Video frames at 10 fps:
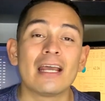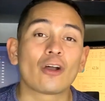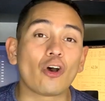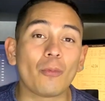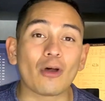
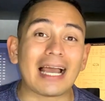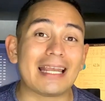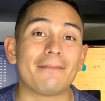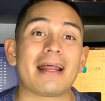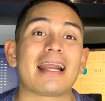cómo
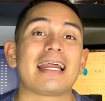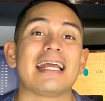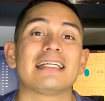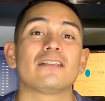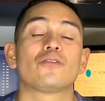calibrar
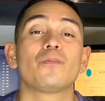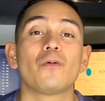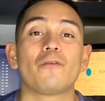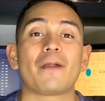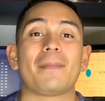el
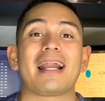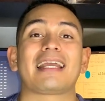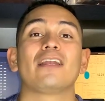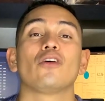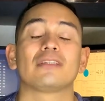subwoofer para
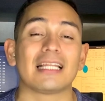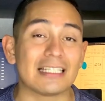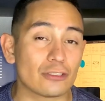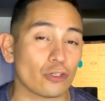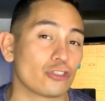que no te
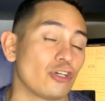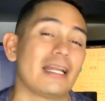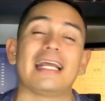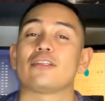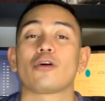
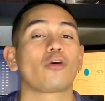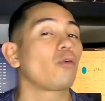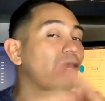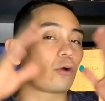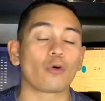distorsione. Eso
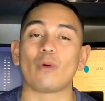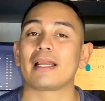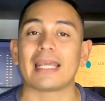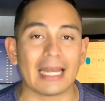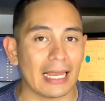ocurre con
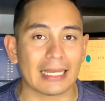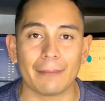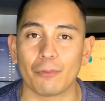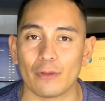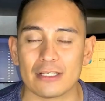cualquier
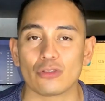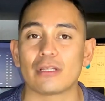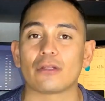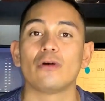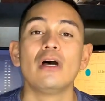equipo de
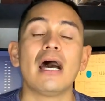sonido.